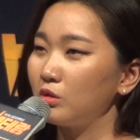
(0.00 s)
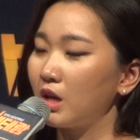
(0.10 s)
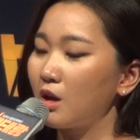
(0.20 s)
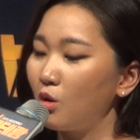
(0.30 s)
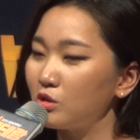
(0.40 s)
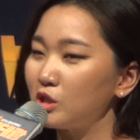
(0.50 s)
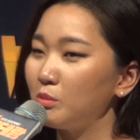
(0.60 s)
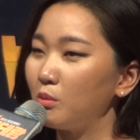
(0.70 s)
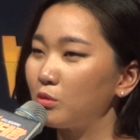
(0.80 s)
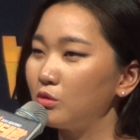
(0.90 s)
되게
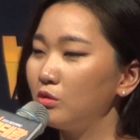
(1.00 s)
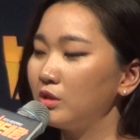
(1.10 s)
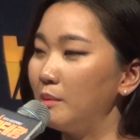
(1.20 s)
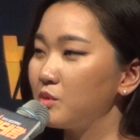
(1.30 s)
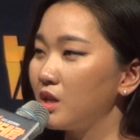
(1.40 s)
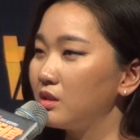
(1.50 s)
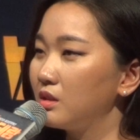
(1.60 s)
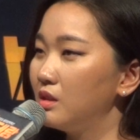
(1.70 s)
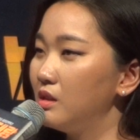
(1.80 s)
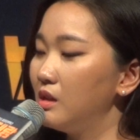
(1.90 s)
거침없고
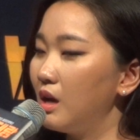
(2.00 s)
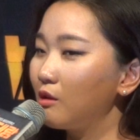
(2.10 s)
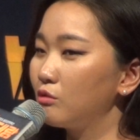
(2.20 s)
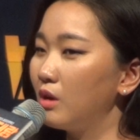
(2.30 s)
남자들하고